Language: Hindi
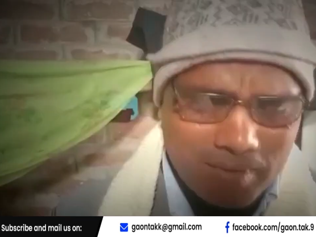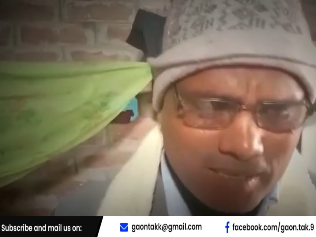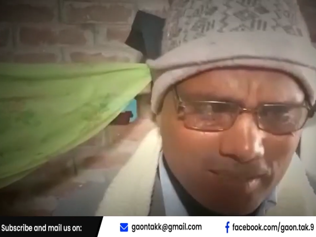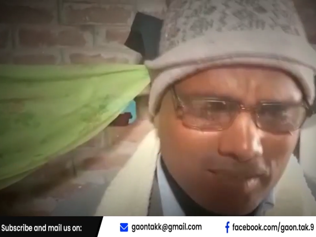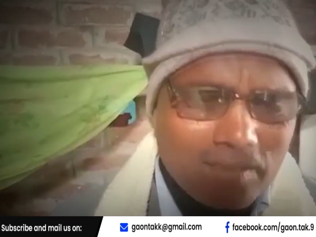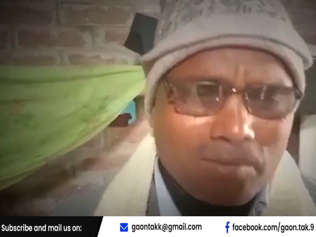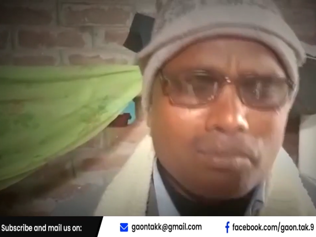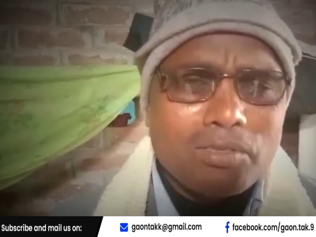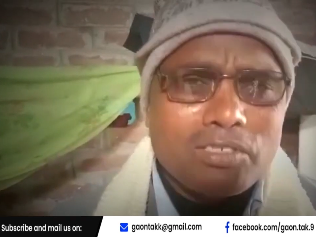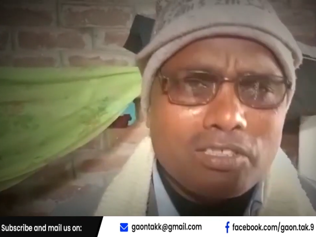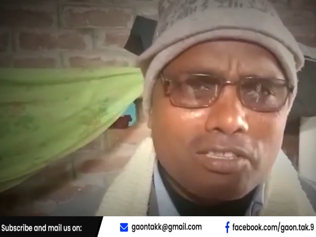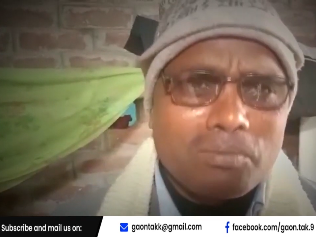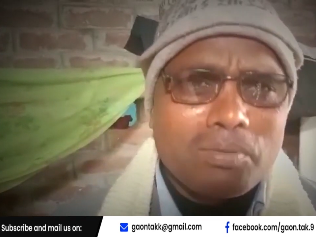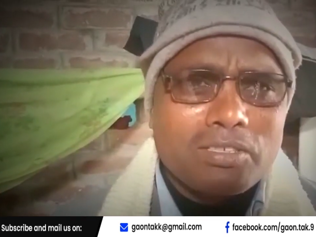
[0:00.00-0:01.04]
समाज के में
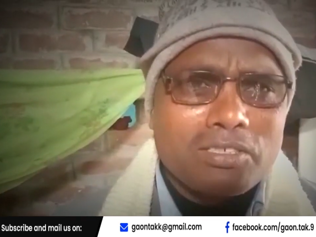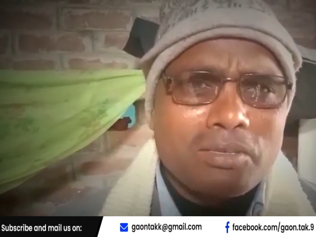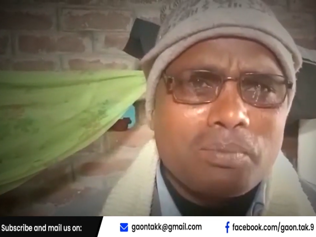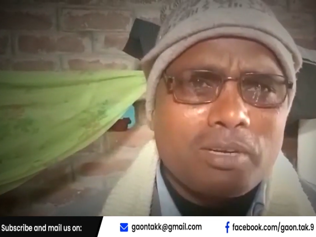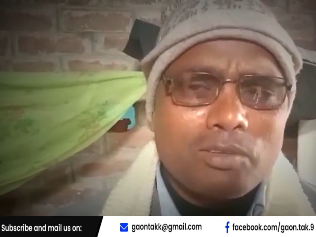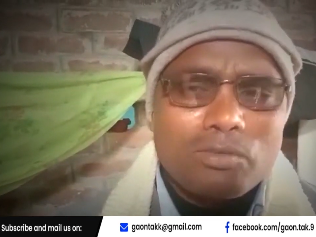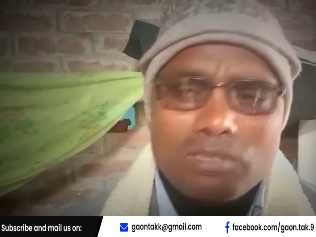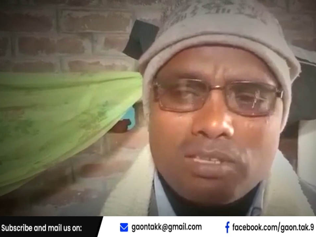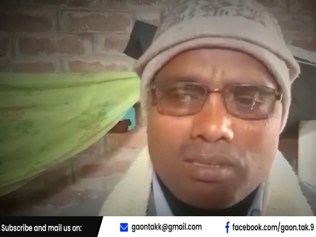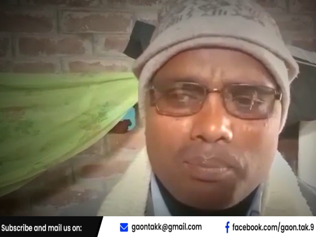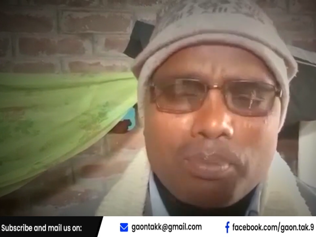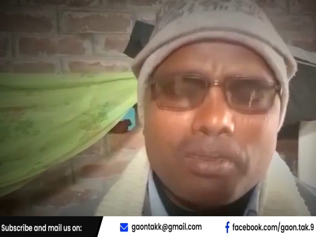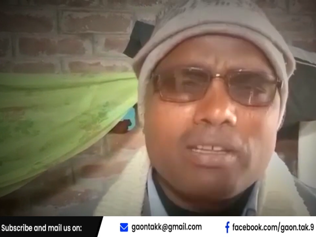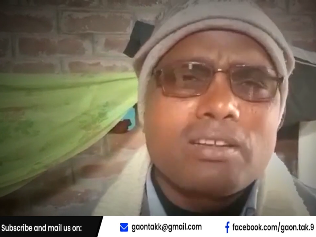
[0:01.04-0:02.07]
जितनी बच्चियाँ पढ़े उसके लिए
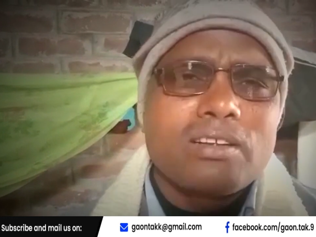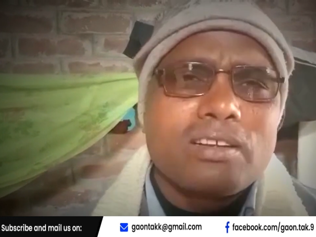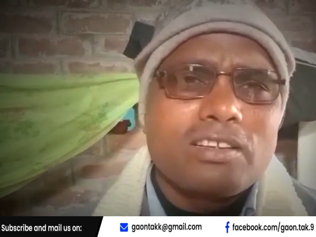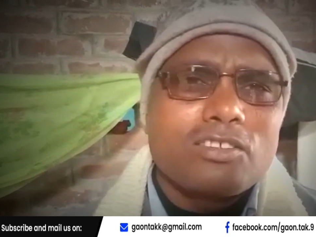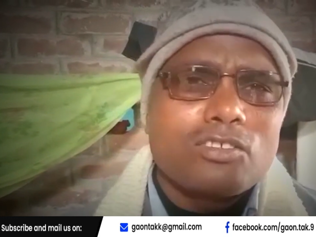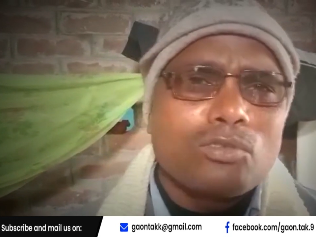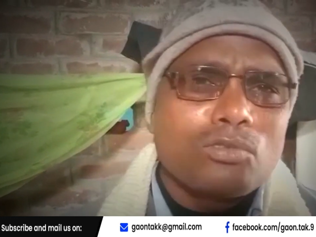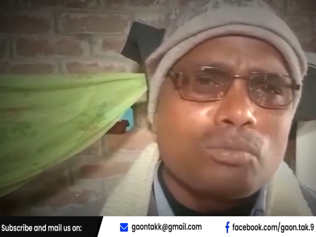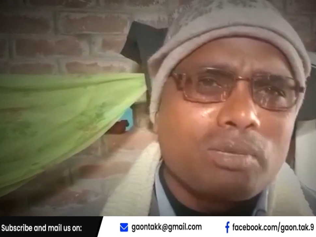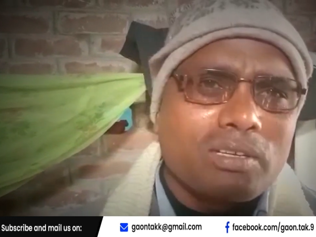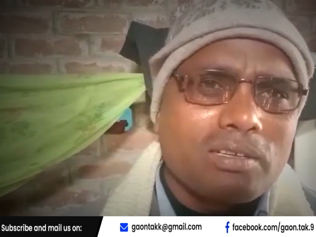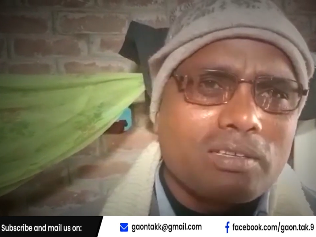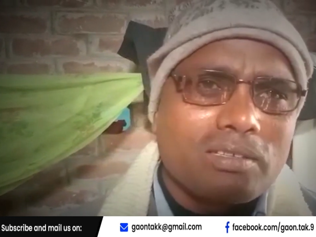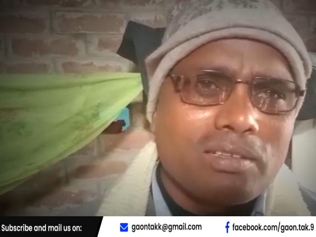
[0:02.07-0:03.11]
प्रेरणा का एक स्रोत
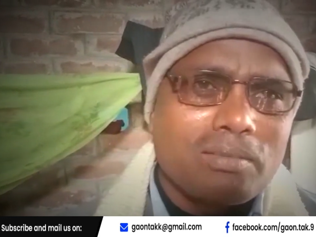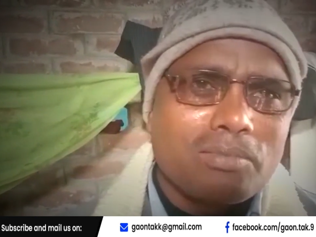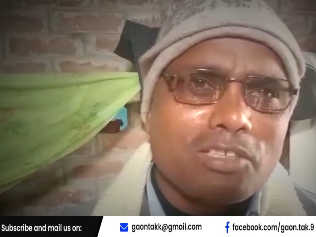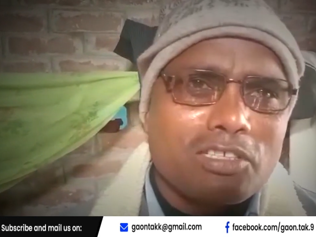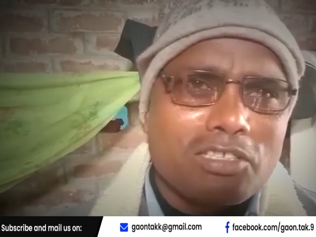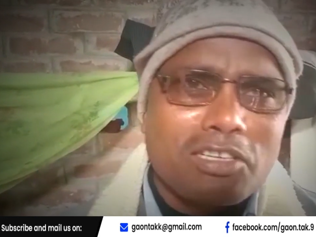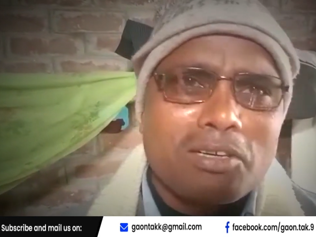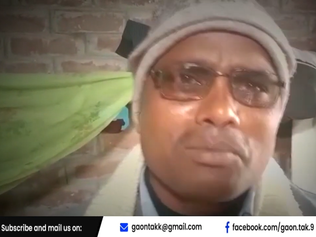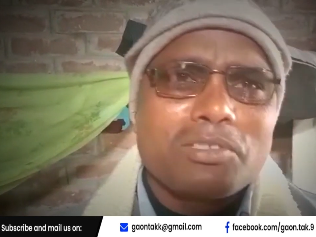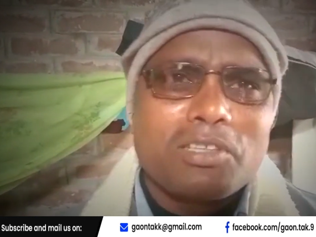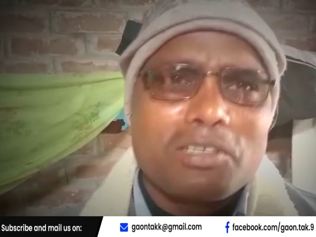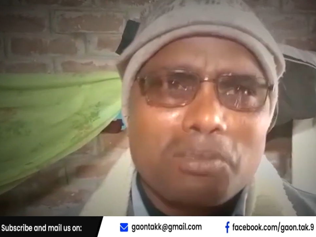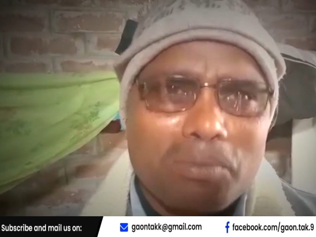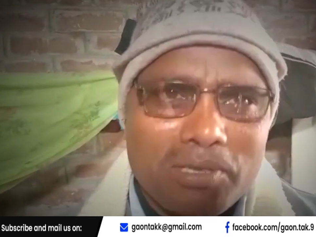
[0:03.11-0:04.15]
बन गई है चर्चा का
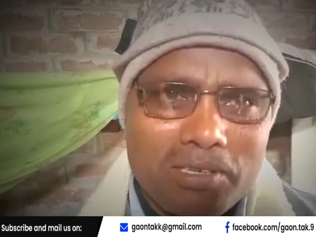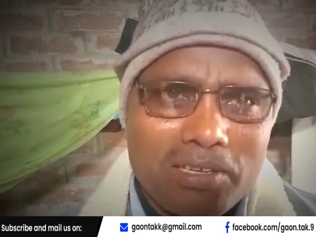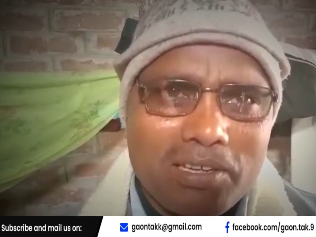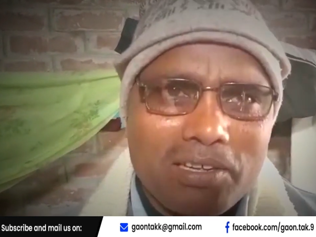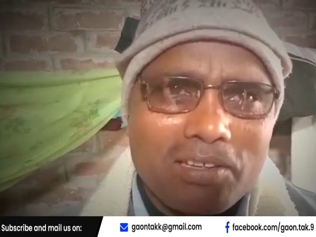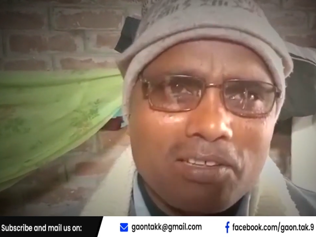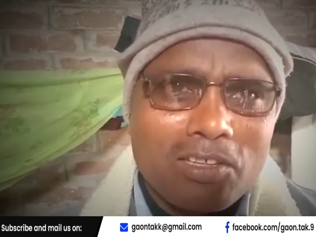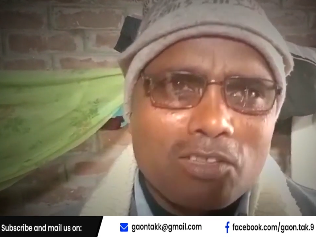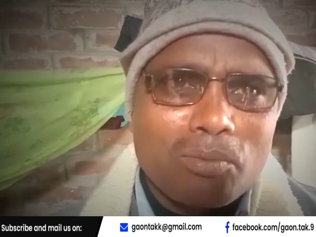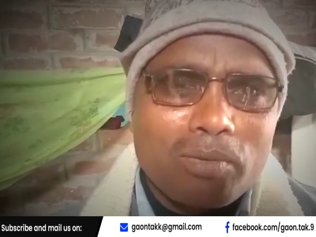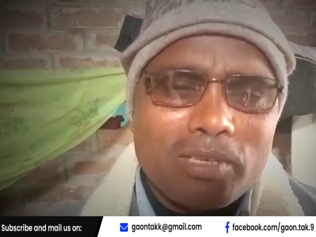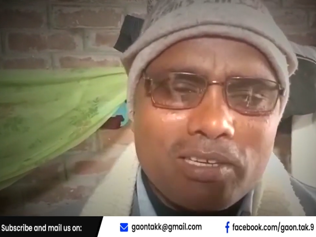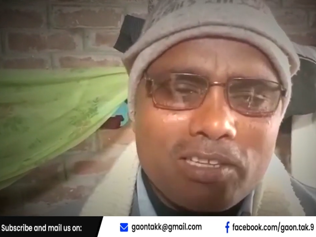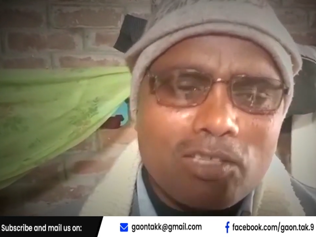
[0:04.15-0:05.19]
विषय ये बन गया है तो
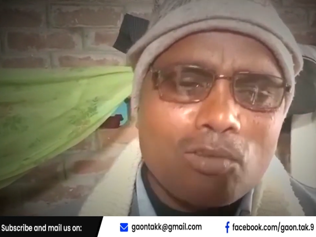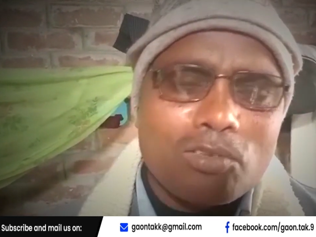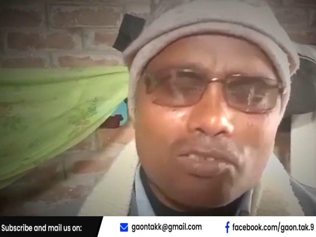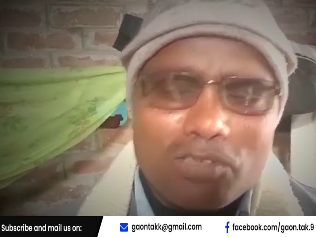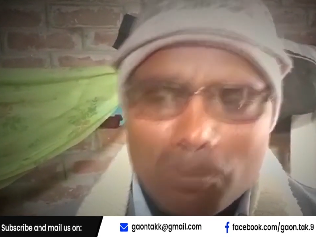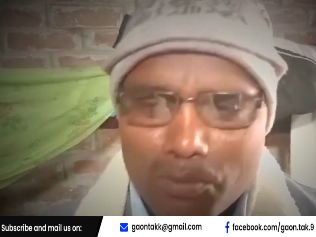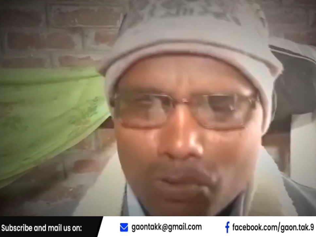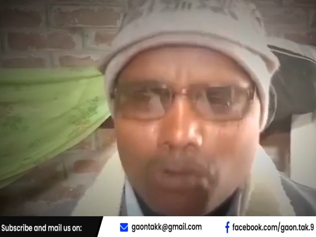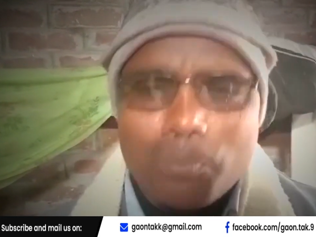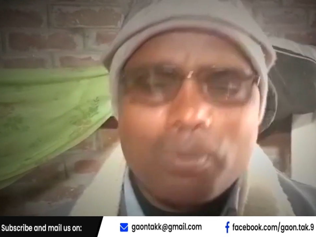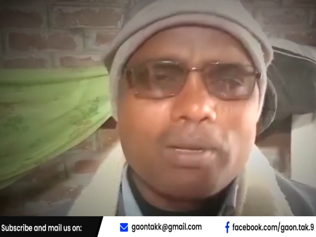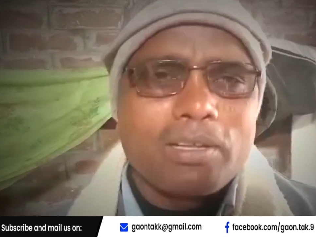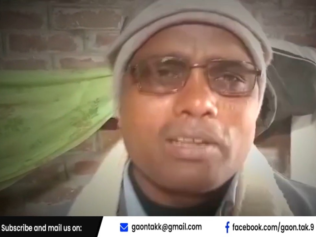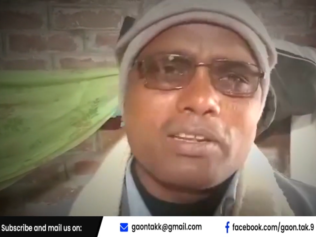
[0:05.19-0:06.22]
मैं ये कहता हूँ कि सब लोग
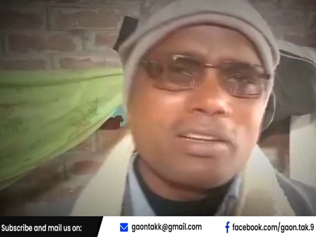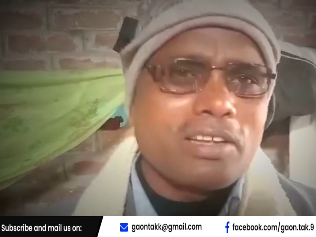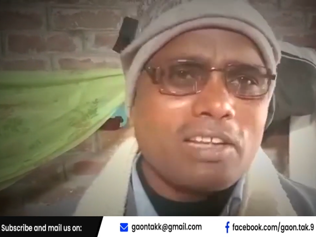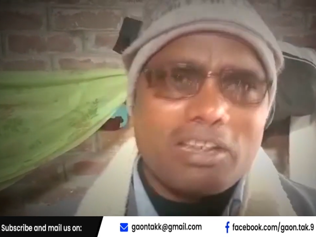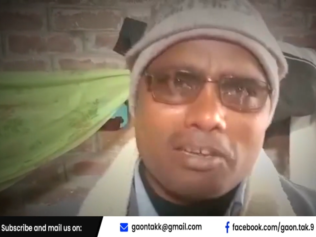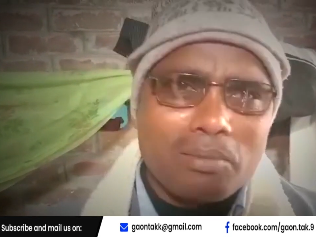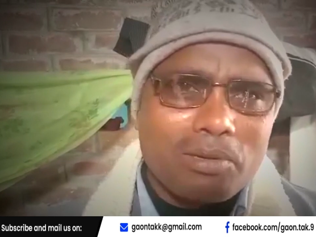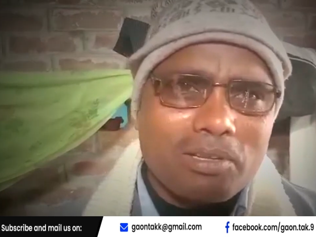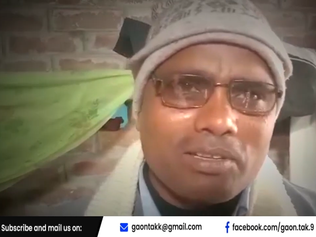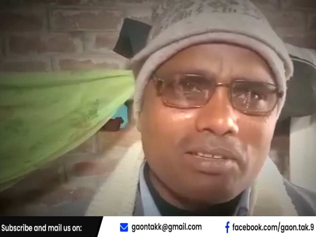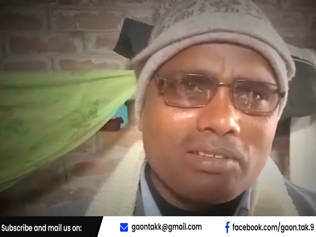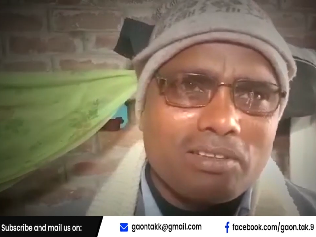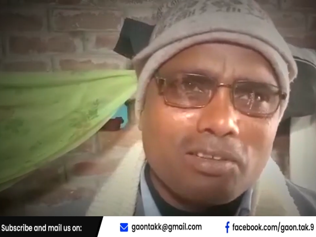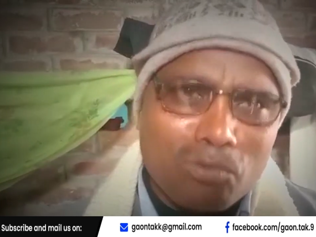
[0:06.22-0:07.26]
पढ़े लिखे आगे बढ़े